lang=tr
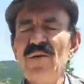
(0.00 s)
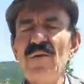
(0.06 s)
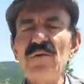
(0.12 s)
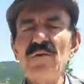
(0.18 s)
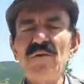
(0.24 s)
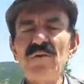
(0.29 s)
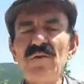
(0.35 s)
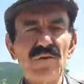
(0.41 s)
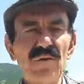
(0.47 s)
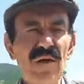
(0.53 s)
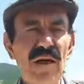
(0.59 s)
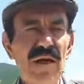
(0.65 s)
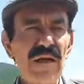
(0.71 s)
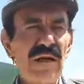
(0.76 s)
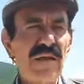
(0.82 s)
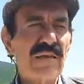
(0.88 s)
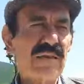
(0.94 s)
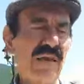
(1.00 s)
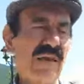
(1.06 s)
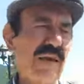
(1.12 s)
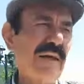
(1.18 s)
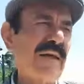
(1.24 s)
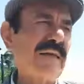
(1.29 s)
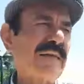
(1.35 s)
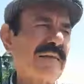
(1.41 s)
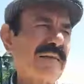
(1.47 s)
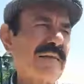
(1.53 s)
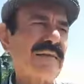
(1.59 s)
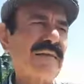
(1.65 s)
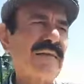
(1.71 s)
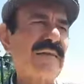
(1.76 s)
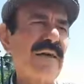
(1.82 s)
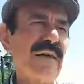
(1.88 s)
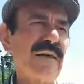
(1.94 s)
Ondan sonra ta
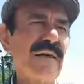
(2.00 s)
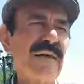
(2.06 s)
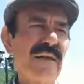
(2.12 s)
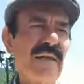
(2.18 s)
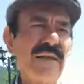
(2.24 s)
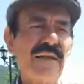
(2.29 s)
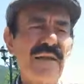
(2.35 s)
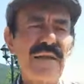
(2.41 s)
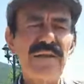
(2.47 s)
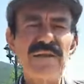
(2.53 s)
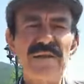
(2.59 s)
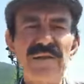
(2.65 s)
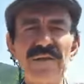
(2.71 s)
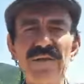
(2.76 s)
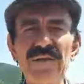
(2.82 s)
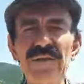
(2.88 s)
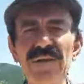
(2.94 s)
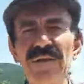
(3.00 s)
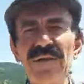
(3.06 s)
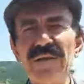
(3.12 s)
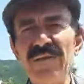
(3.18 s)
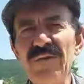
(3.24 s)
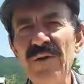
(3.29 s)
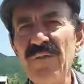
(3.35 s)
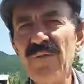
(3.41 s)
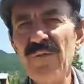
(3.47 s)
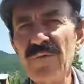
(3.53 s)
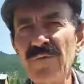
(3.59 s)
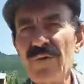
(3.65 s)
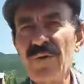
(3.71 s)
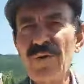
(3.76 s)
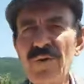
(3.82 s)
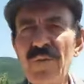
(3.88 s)
eski tarihleri araştırdık. Yani çok bulduk.